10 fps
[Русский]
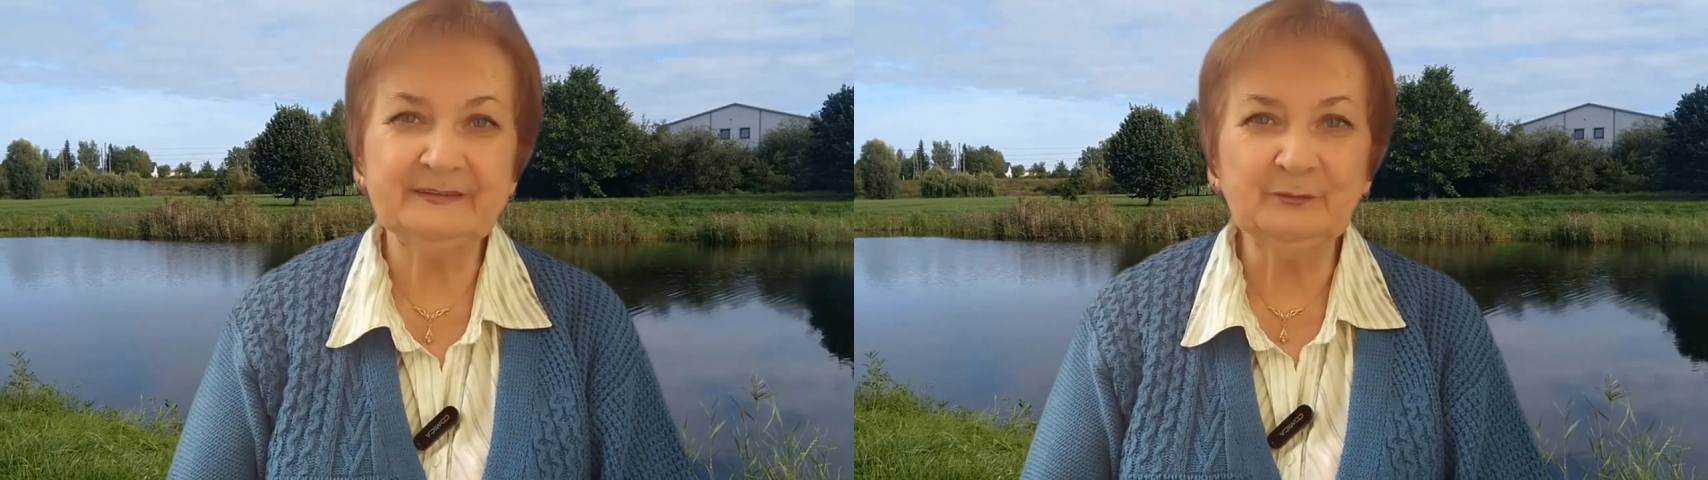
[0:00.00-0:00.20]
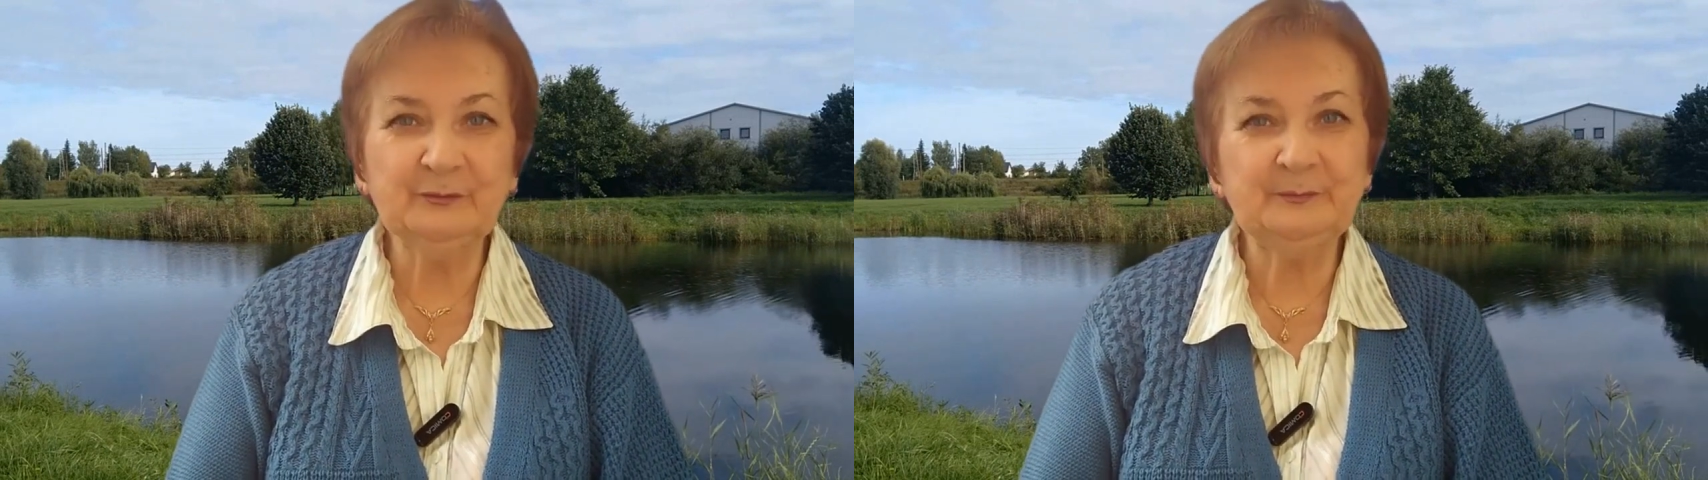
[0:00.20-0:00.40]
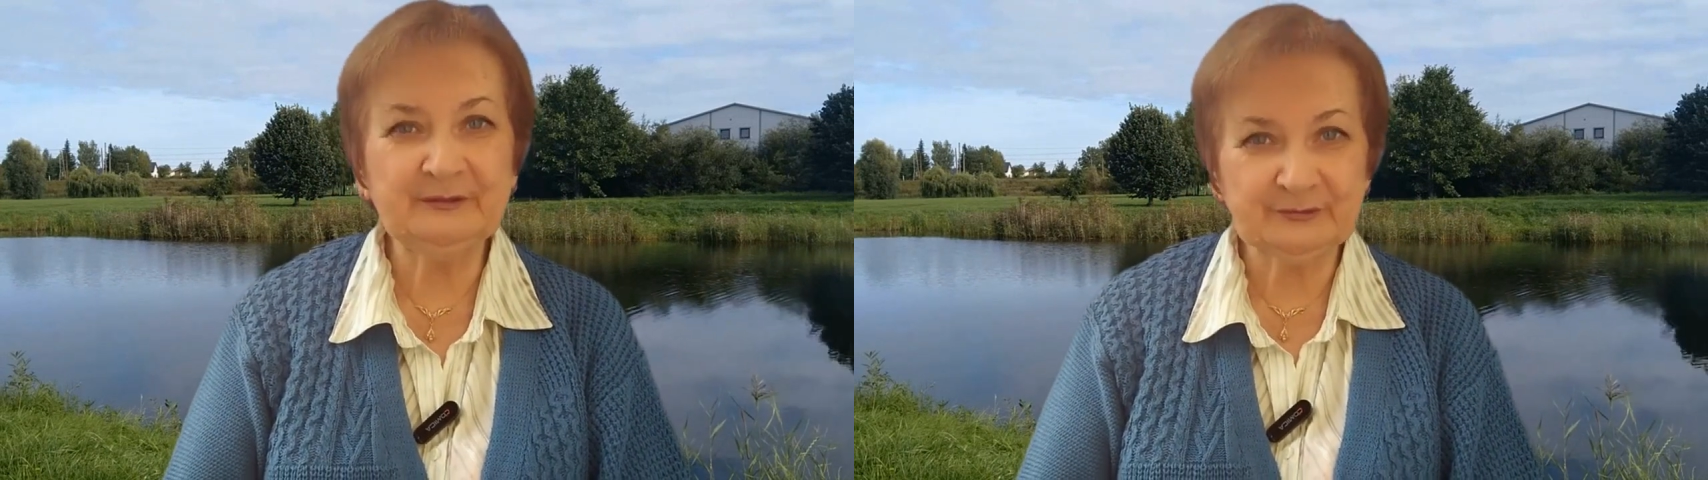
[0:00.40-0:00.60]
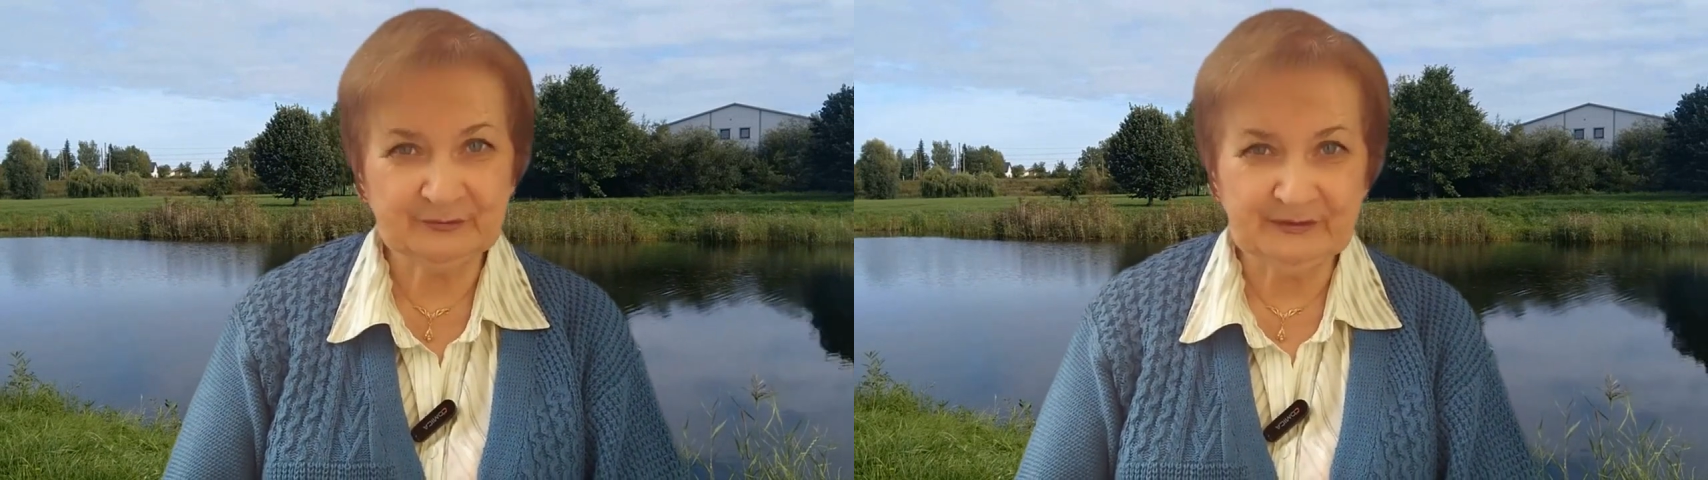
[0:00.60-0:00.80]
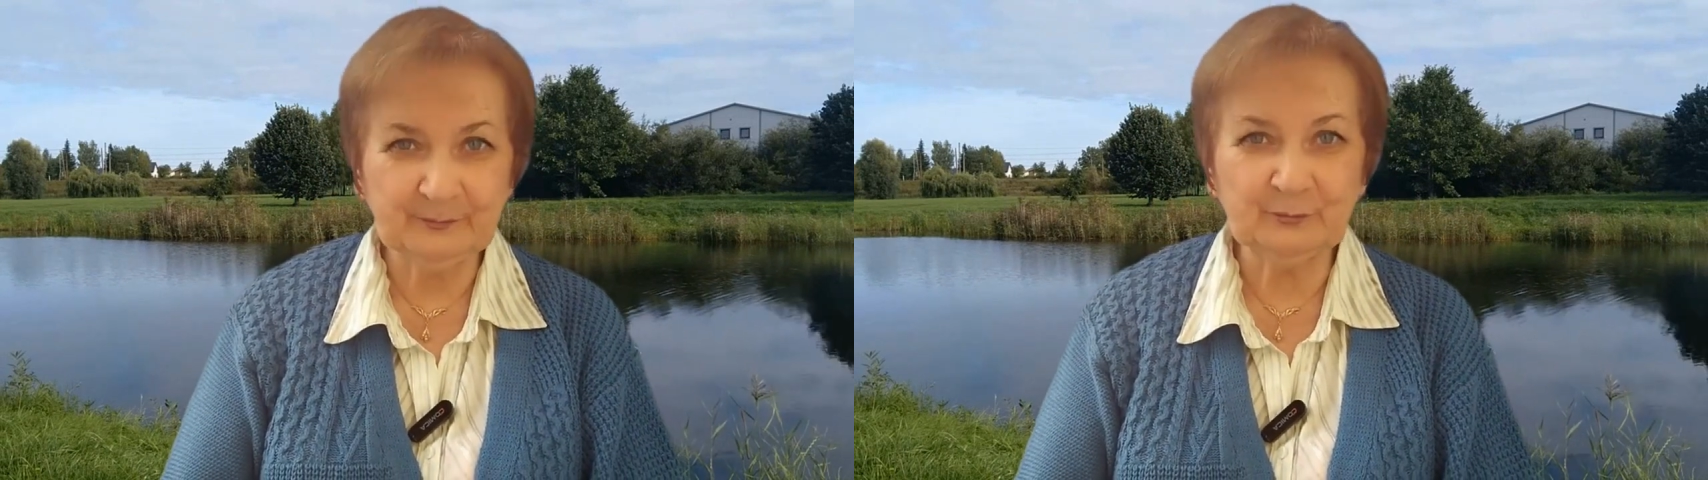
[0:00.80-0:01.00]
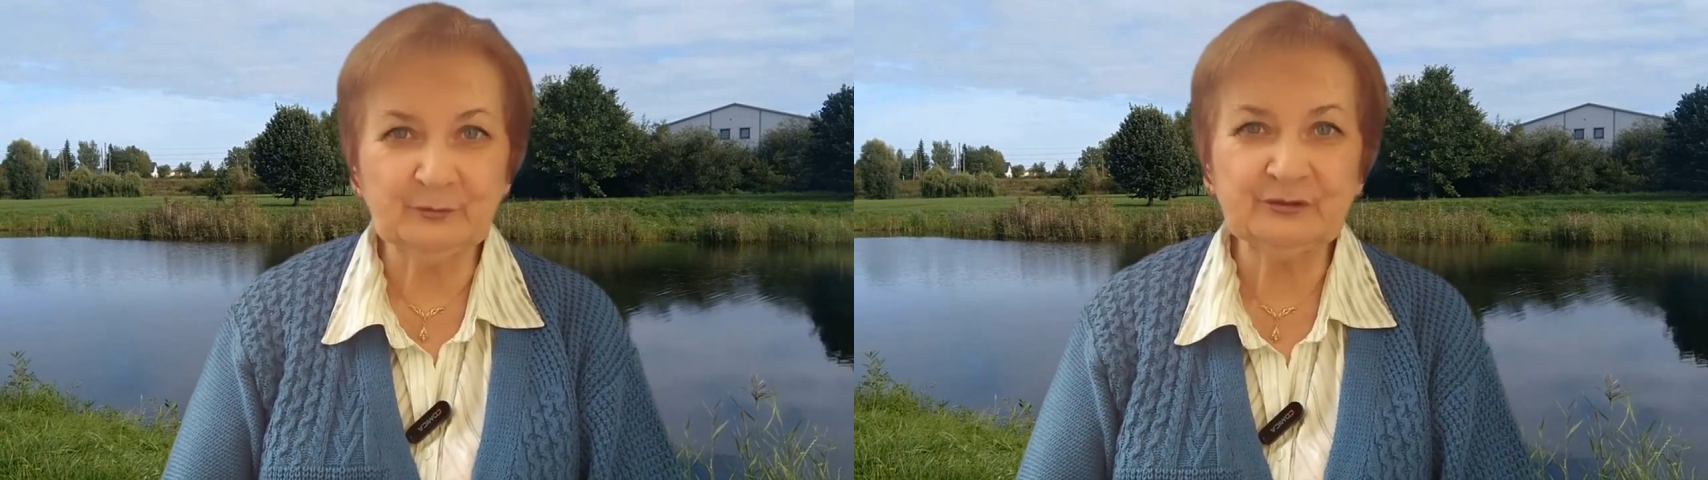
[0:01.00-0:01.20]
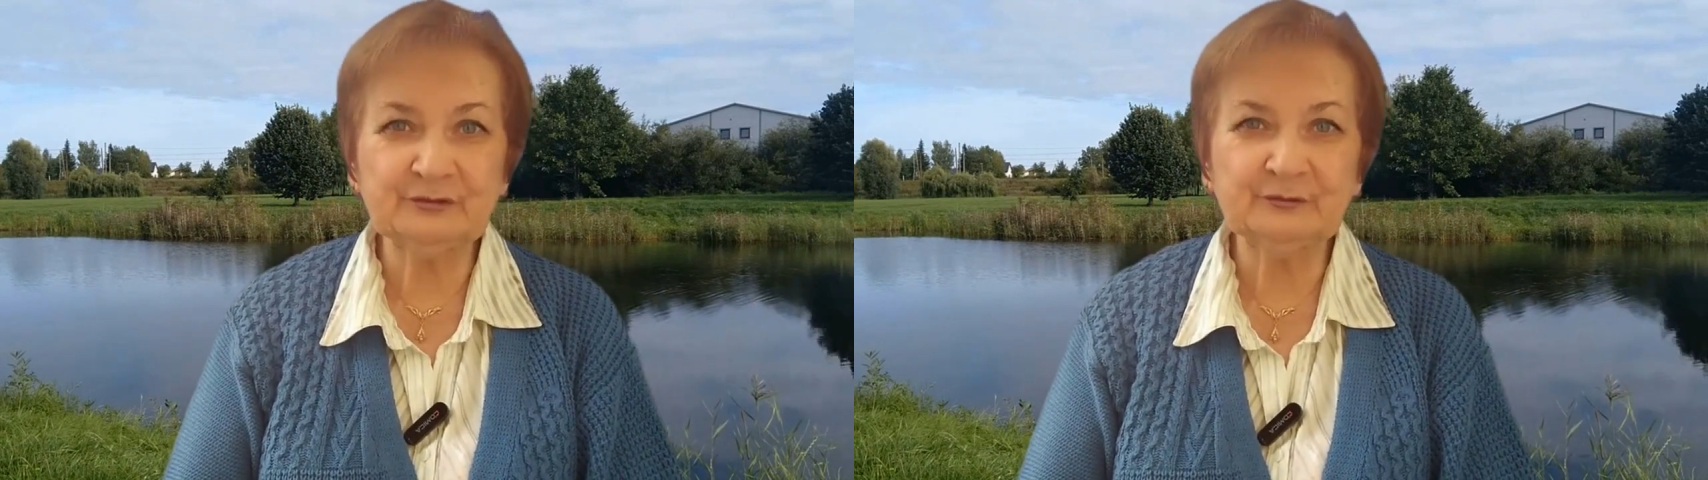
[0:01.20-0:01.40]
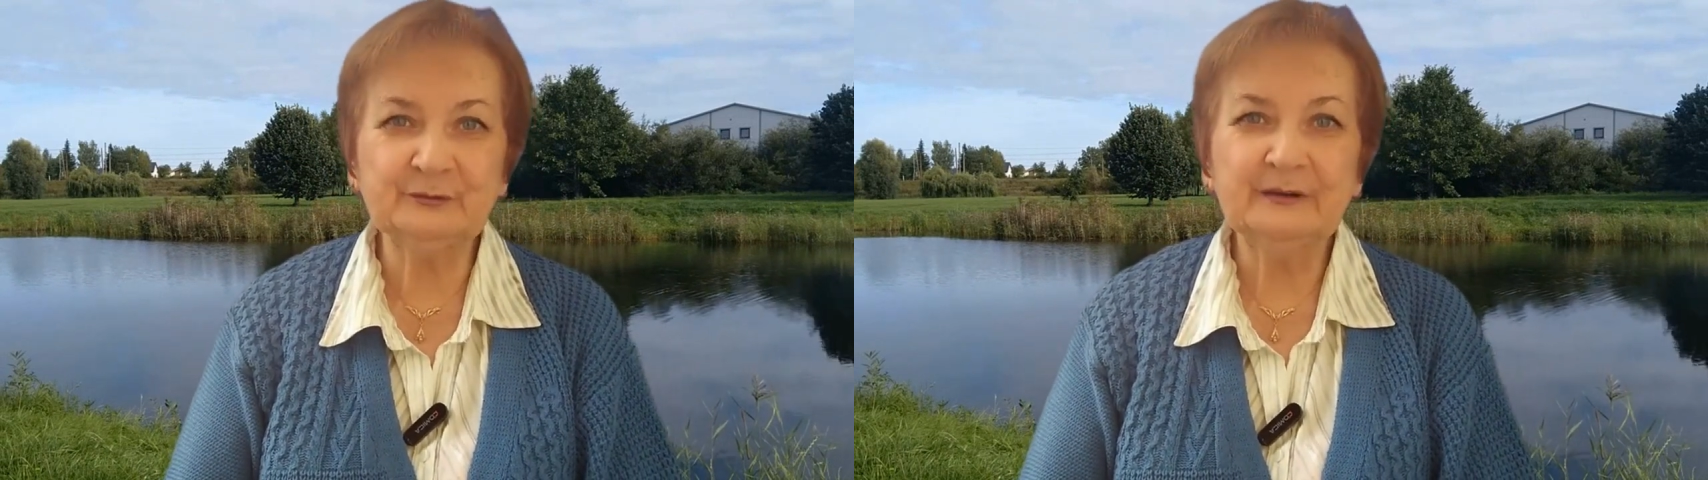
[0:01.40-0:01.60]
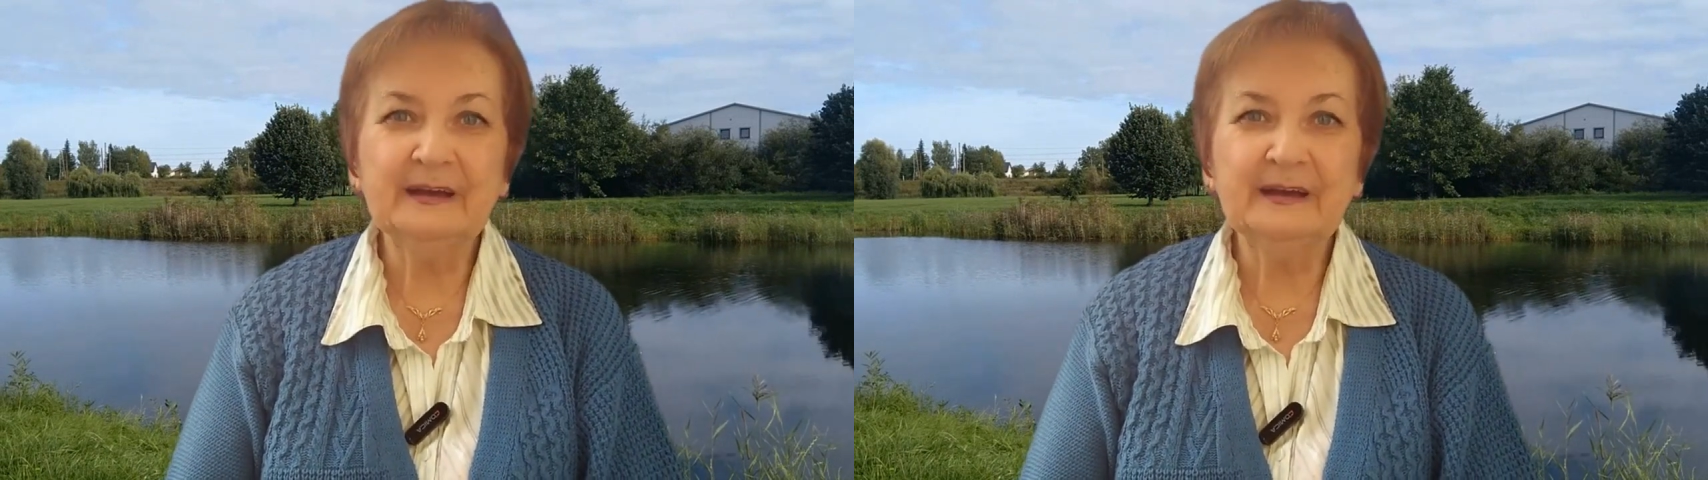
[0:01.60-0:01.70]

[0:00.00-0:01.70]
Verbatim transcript: но и пишут на почту,